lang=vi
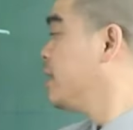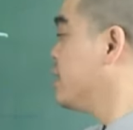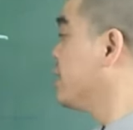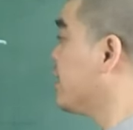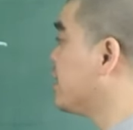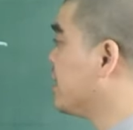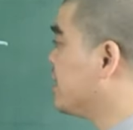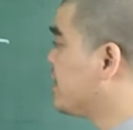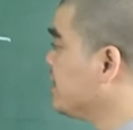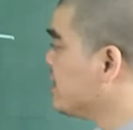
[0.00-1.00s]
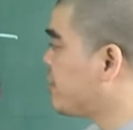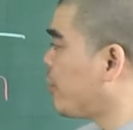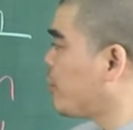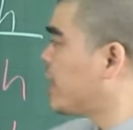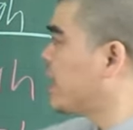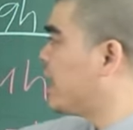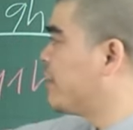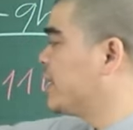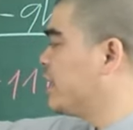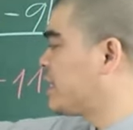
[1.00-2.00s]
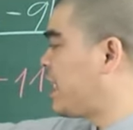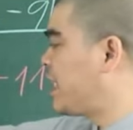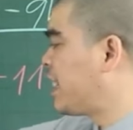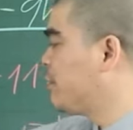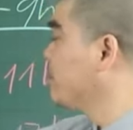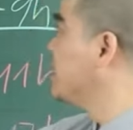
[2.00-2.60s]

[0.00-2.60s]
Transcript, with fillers: như vậy là gì trong cái ngày vía thần tài ngày mùng